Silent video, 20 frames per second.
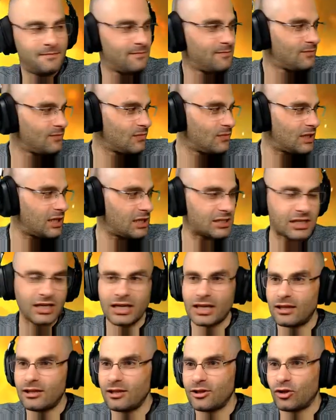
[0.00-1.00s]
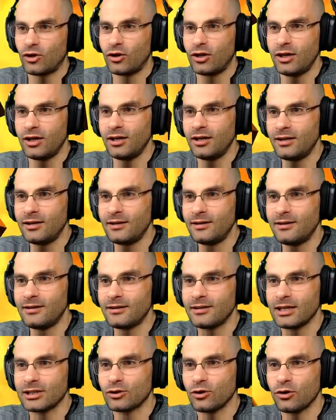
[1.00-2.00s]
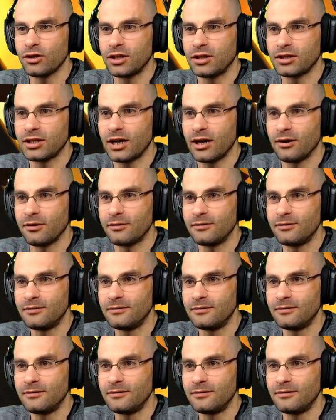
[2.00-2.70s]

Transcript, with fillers: Estás calladito, ¿eh? Estás concentrado.